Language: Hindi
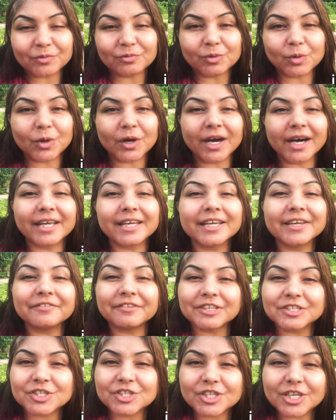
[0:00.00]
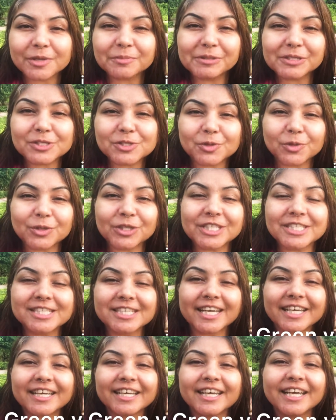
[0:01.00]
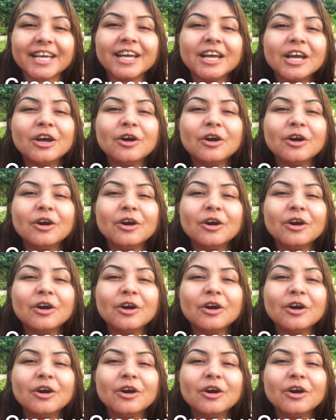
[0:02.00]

वो हरी वेजिटेबल्स होनी चाहिए